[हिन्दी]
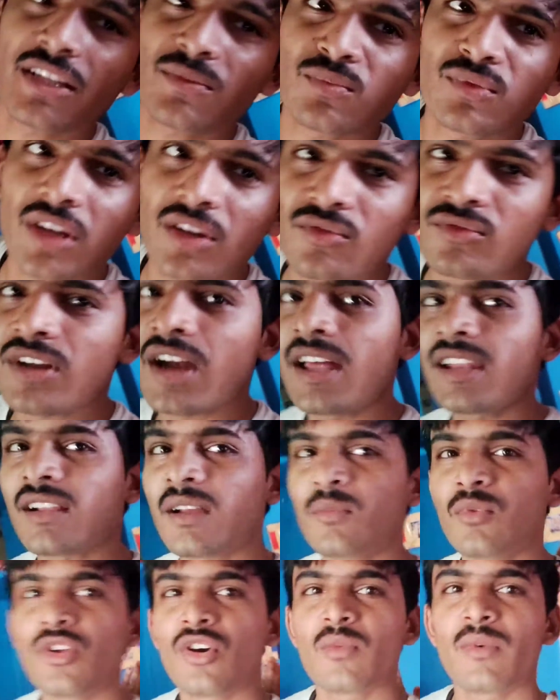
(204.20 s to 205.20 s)
आज पूरा कुणाल
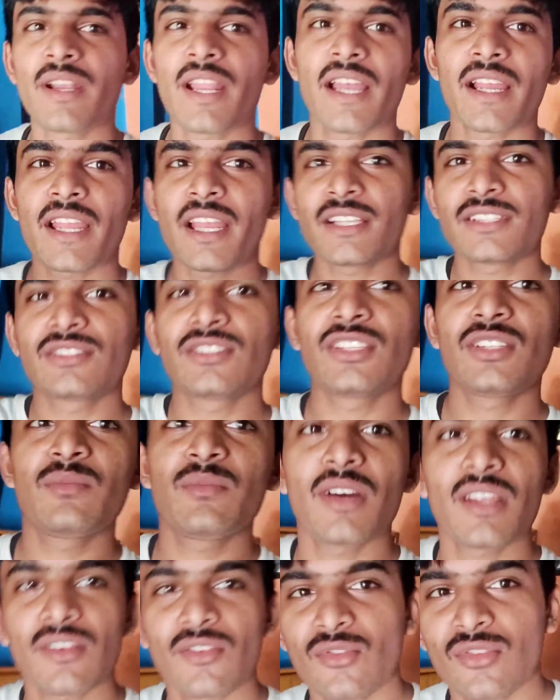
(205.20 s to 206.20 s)
का ब्लॉग बनाएंगे आज दिन
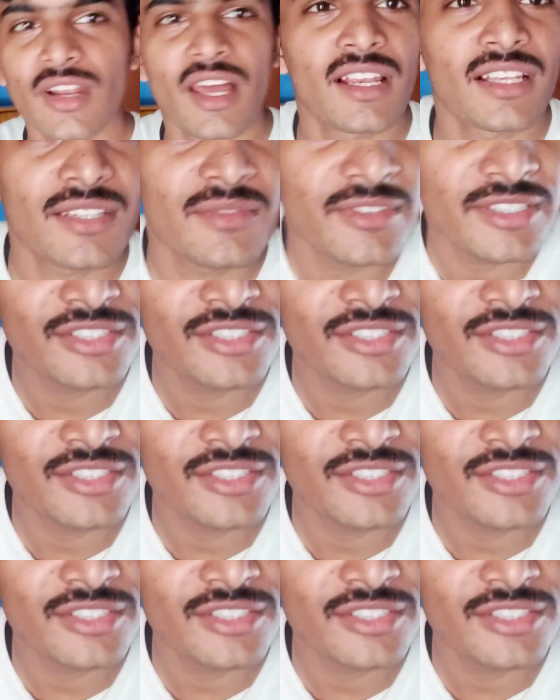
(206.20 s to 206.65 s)
भर कुणाल की